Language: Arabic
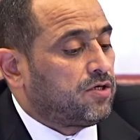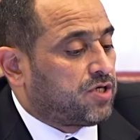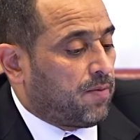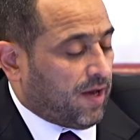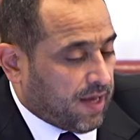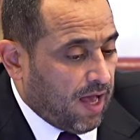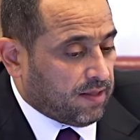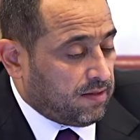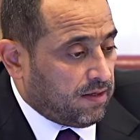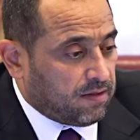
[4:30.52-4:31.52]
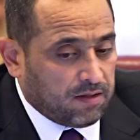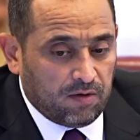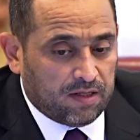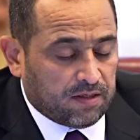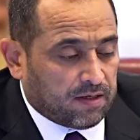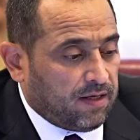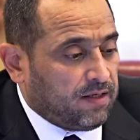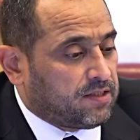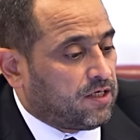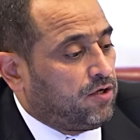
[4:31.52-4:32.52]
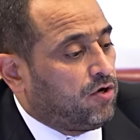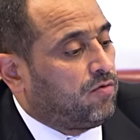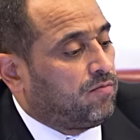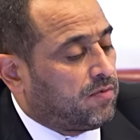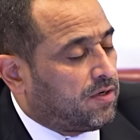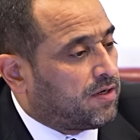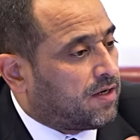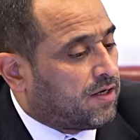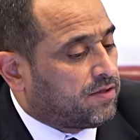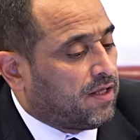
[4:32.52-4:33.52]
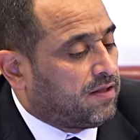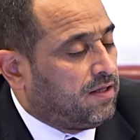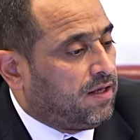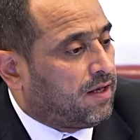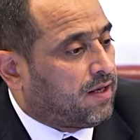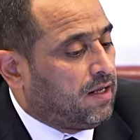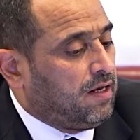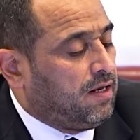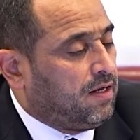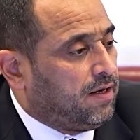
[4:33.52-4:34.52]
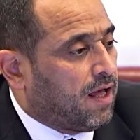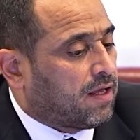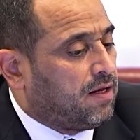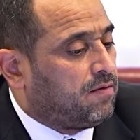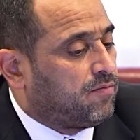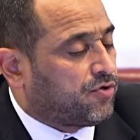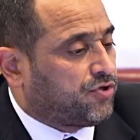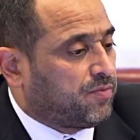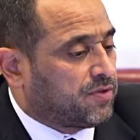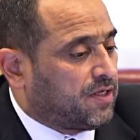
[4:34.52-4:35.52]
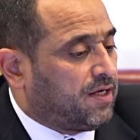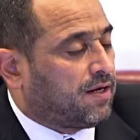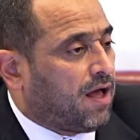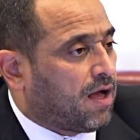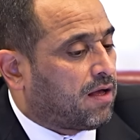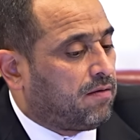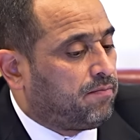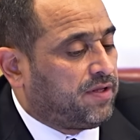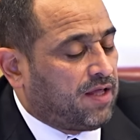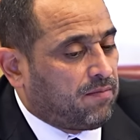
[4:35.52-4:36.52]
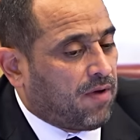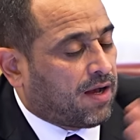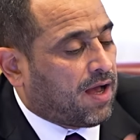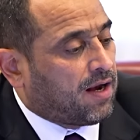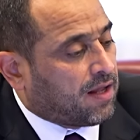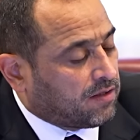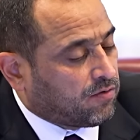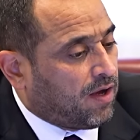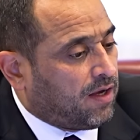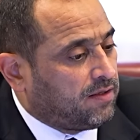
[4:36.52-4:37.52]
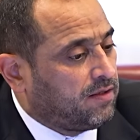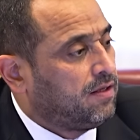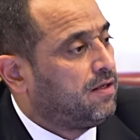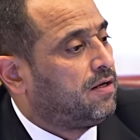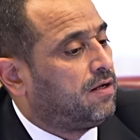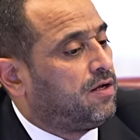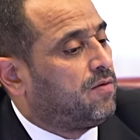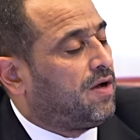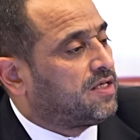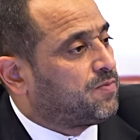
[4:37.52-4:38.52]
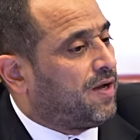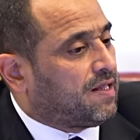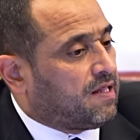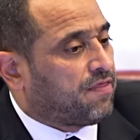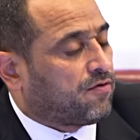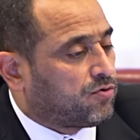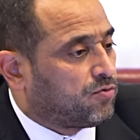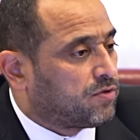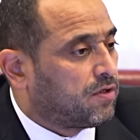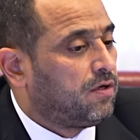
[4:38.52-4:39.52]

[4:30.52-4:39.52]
شبكاتنا دولة الرئيس اليوم خطتنا كل النقل مرتبط العراق بدل ما كان خط واحد اليوم أصبح ثلاث خطوط